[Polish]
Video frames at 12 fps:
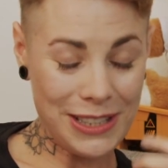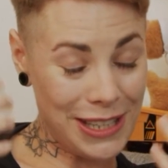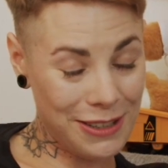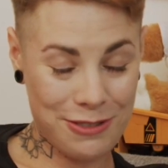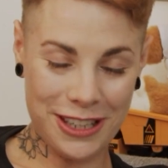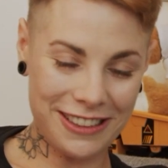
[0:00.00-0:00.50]

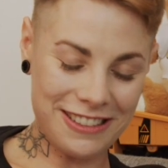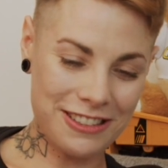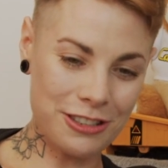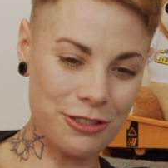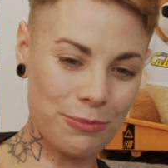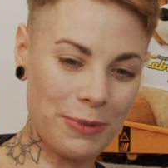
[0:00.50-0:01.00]
jakąś
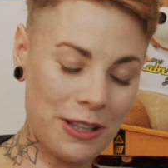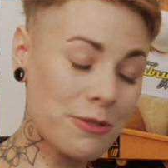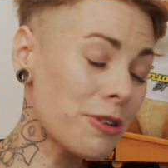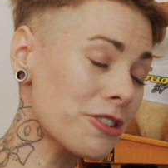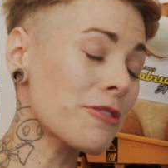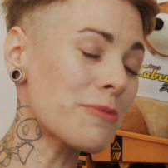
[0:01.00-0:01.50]
artystyczną
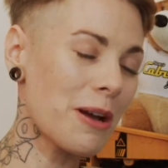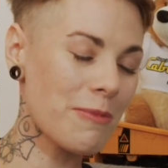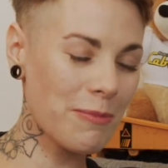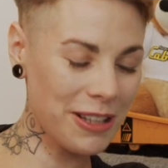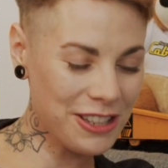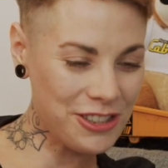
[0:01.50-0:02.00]
pracą, chociaż moja
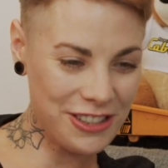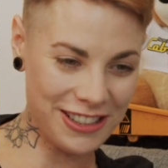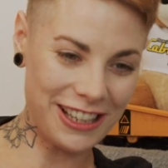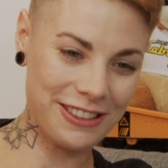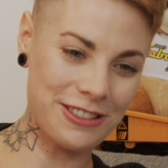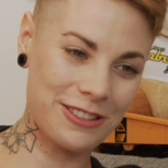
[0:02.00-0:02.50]
mama też jest
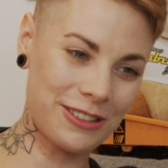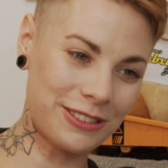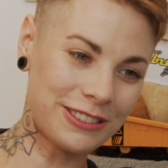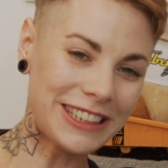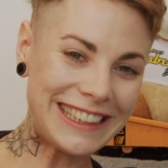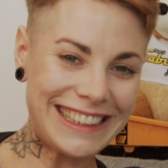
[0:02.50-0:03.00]

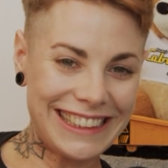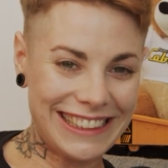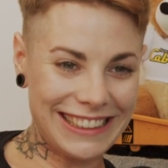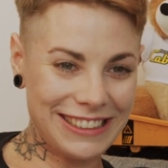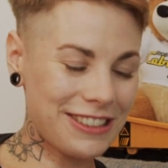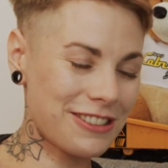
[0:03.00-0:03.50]
artystką,
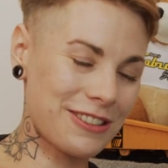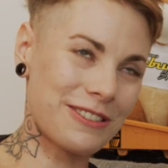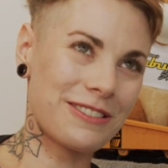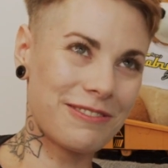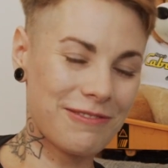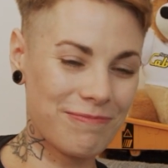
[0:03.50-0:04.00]
e, też
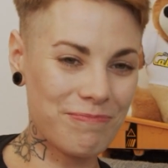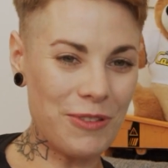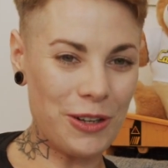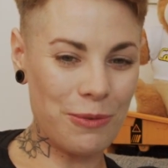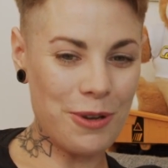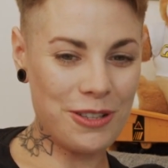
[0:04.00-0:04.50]
e,
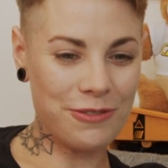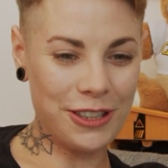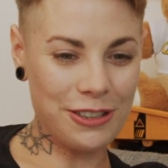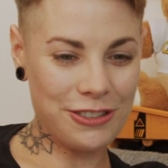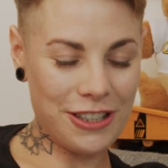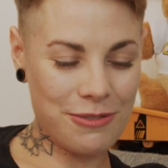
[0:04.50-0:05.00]
robiła
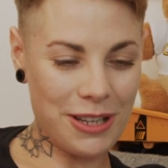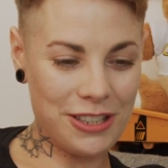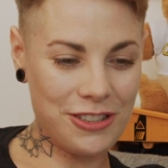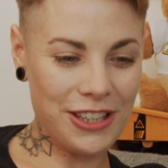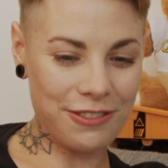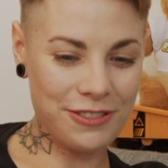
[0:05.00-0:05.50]
swojego czasu
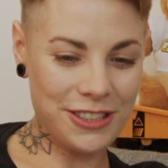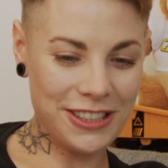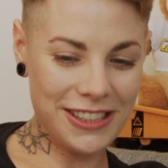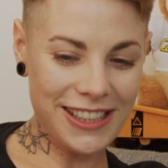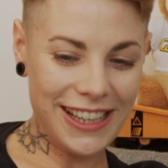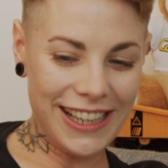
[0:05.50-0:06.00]
jakieś
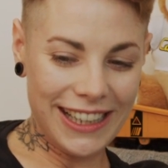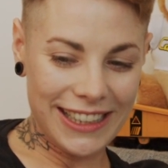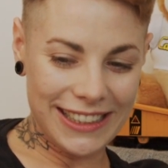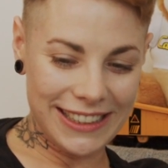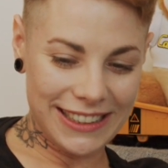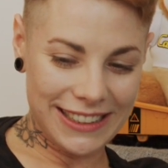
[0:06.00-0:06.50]
grafiki
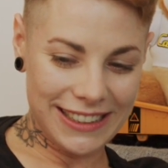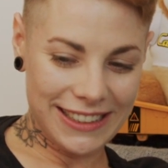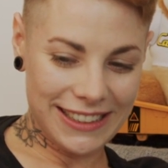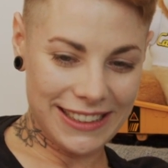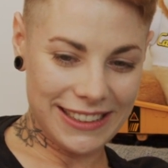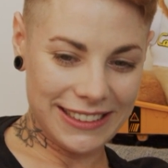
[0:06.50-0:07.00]

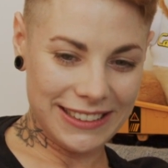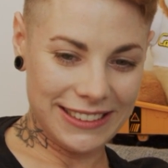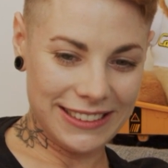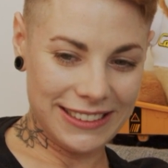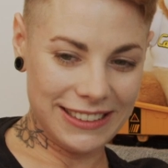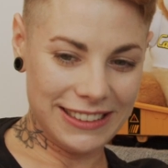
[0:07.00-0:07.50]
e,
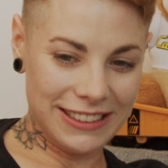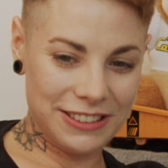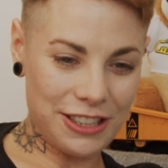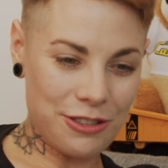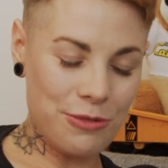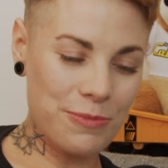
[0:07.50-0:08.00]
i, i,
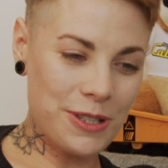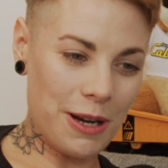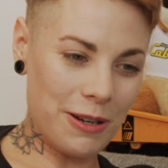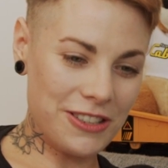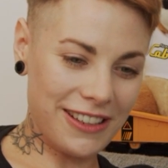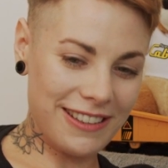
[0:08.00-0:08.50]
też lubi
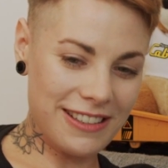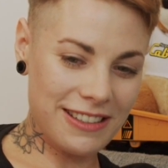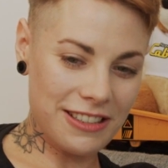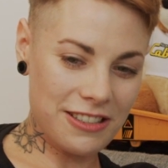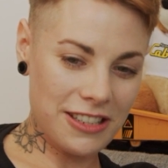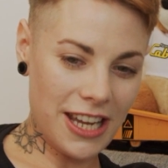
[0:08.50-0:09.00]
działać
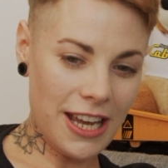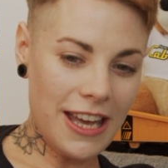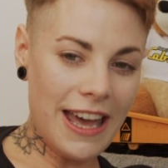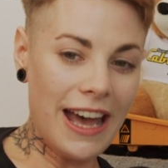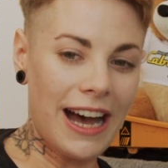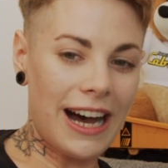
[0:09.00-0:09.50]
artystycznie,
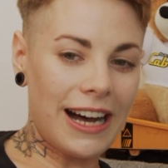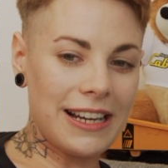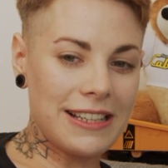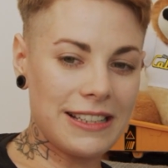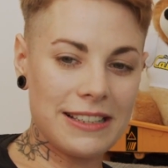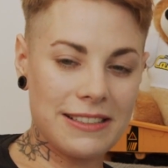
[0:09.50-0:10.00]

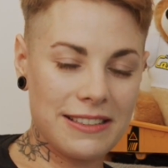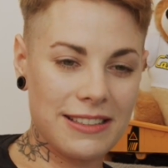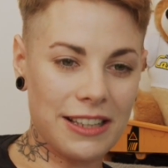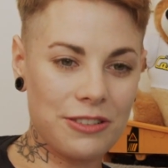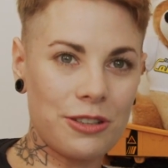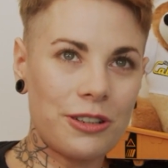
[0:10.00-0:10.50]
ale
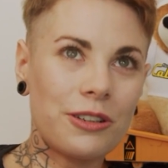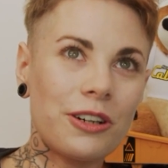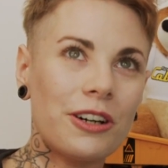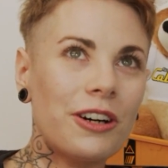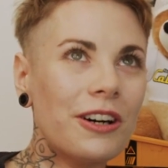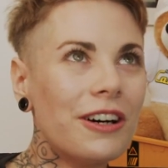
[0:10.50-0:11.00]
za to
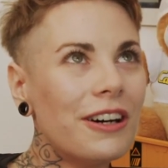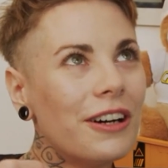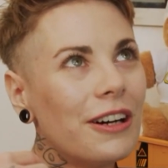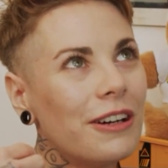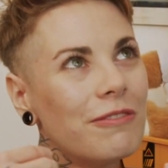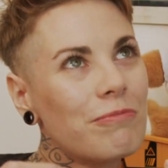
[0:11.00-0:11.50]

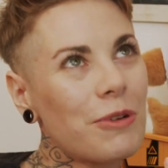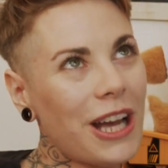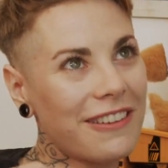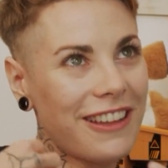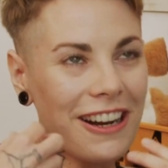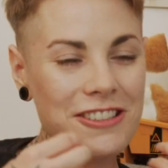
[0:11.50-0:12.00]
e,
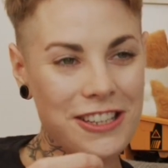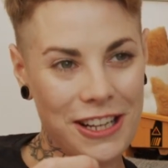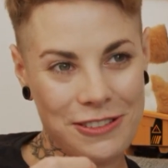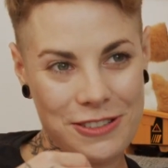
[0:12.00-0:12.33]
moja dalsza